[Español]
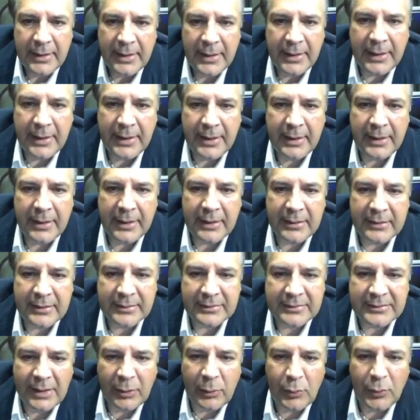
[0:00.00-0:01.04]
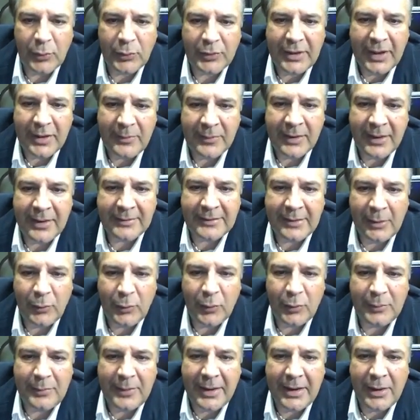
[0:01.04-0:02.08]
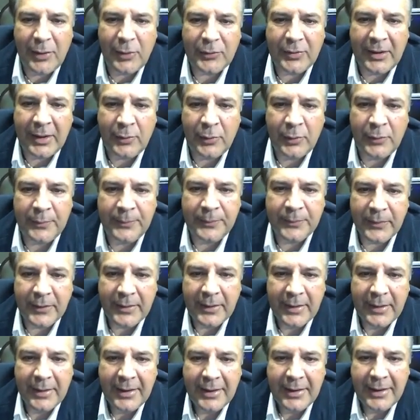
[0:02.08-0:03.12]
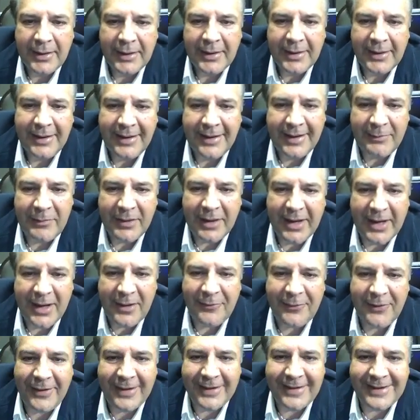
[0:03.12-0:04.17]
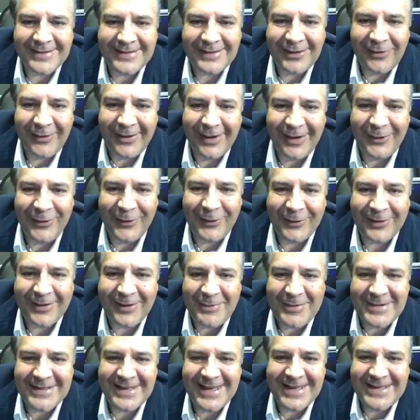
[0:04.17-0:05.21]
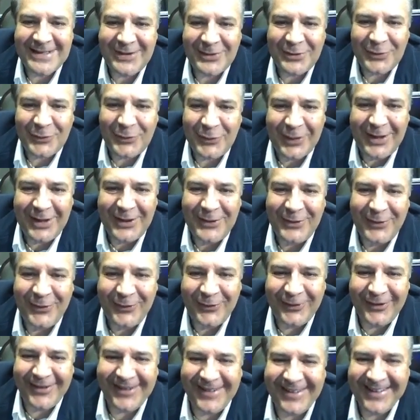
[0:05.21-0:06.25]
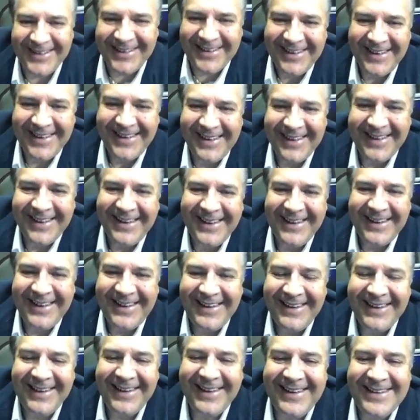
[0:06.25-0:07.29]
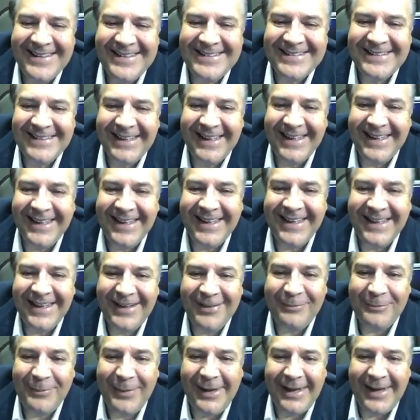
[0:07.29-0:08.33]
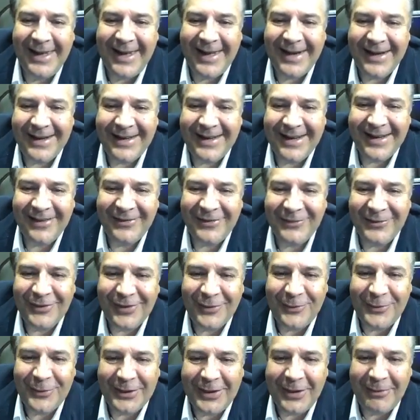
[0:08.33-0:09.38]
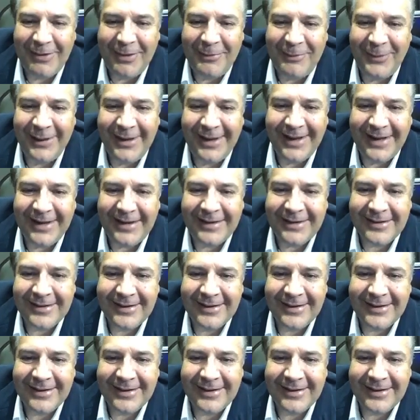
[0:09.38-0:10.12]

Eh, saludos Jaime, saludos Mari Lozano, a mi jefa desde luego, que me sigue diciendo su niño. Este, Pilar, ¿cómo te va Pilar?